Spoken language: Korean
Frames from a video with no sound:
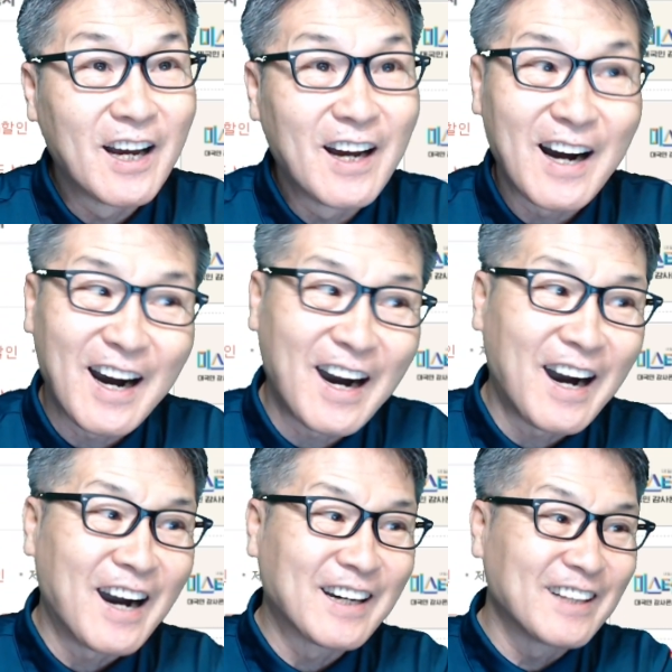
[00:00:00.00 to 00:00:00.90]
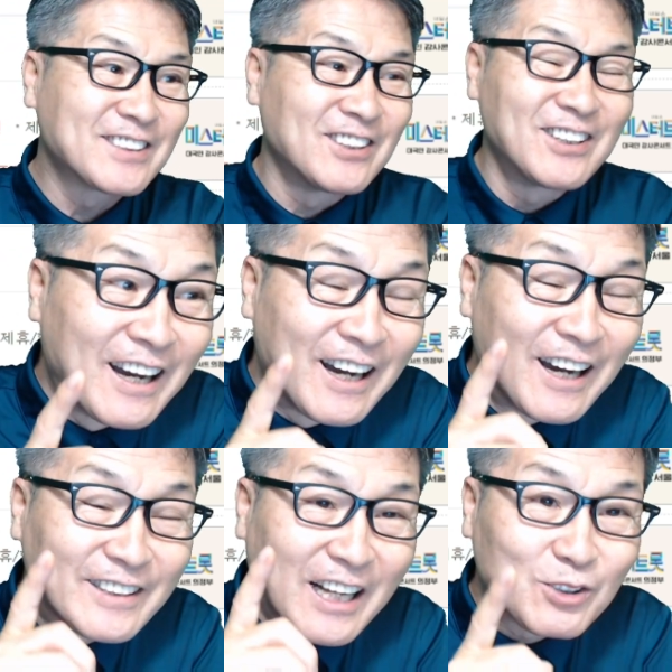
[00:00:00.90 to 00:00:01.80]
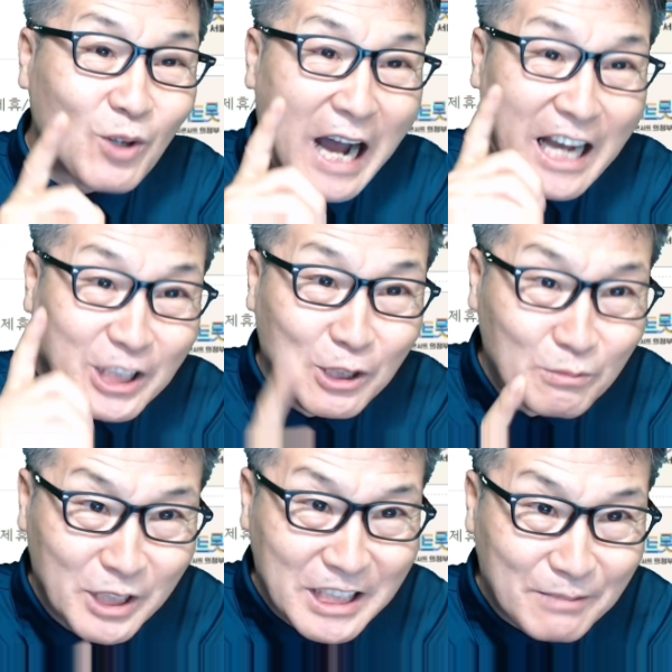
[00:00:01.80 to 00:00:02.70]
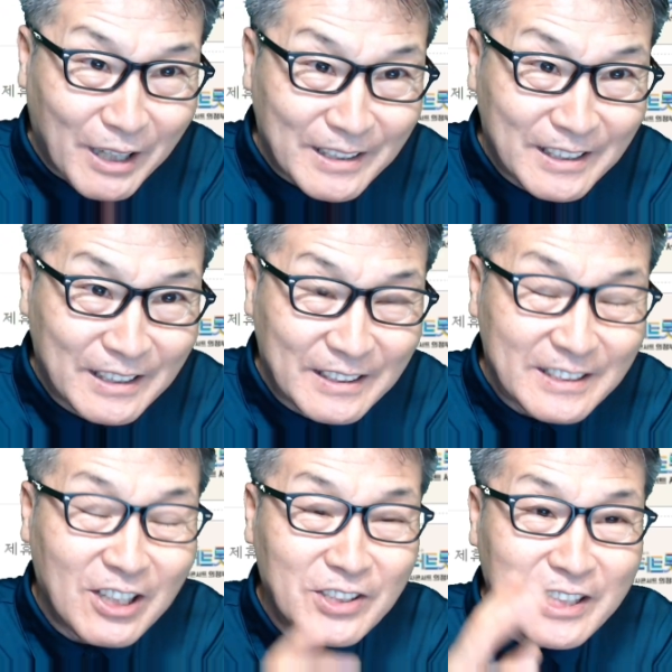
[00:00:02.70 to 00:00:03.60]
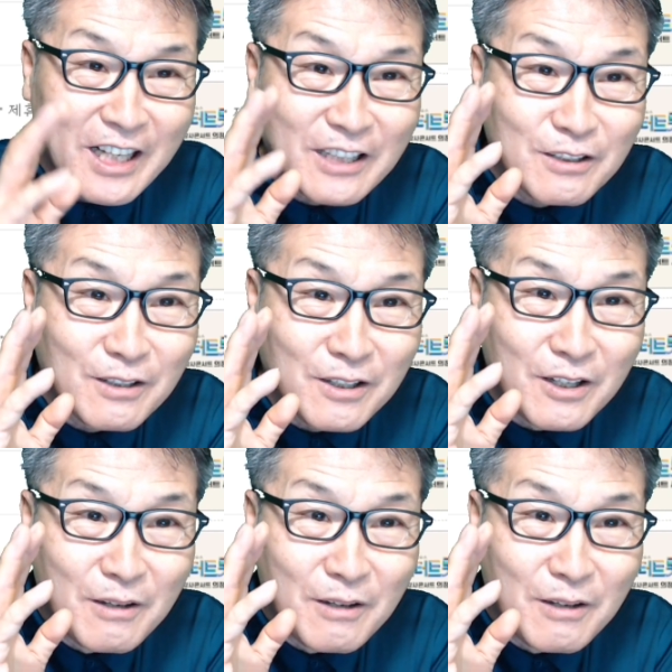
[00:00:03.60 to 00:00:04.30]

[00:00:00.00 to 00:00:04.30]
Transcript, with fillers: 아, 그래서 아, 다소 아쉬움은 있지만은 현장에서